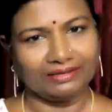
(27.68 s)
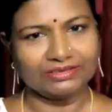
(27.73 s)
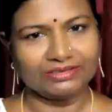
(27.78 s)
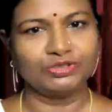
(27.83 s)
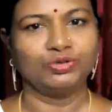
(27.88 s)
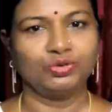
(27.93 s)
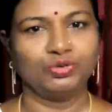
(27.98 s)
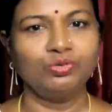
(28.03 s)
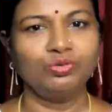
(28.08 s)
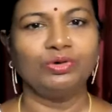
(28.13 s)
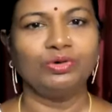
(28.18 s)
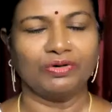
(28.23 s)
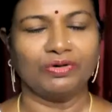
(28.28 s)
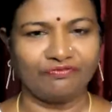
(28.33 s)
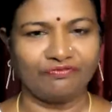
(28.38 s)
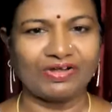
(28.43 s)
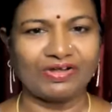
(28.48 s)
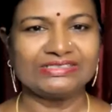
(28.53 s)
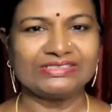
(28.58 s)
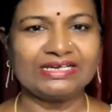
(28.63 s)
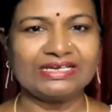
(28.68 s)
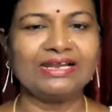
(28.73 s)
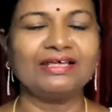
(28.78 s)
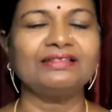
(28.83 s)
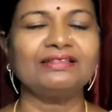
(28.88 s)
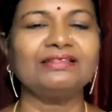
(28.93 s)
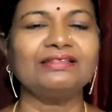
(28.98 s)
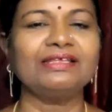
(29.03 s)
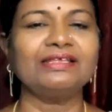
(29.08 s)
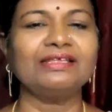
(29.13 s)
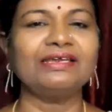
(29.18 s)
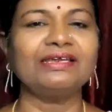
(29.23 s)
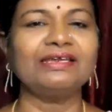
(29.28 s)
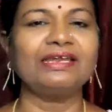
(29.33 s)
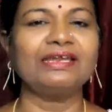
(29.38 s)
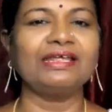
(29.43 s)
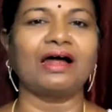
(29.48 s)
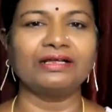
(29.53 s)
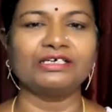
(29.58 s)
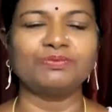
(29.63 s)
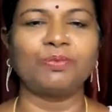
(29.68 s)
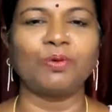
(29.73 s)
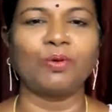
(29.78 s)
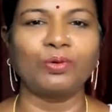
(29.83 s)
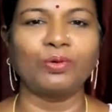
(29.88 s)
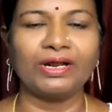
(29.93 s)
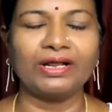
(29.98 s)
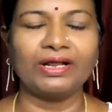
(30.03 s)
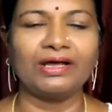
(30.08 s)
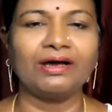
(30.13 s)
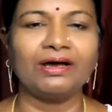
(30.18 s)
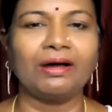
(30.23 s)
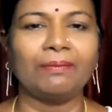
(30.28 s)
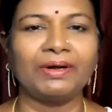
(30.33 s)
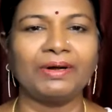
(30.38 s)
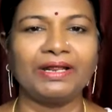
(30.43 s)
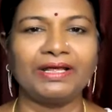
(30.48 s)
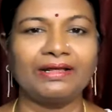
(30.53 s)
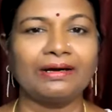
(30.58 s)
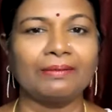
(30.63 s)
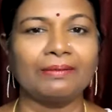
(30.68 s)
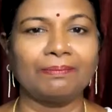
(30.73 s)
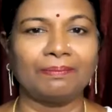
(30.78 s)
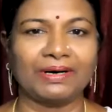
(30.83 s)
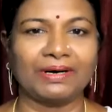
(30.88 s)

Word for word: ஜூன் ஃபர்ஸ்ட்ல இருந்து நீங்க ஆர்டிகல்ஸ் போடுறீங்க அப்படிங்கிற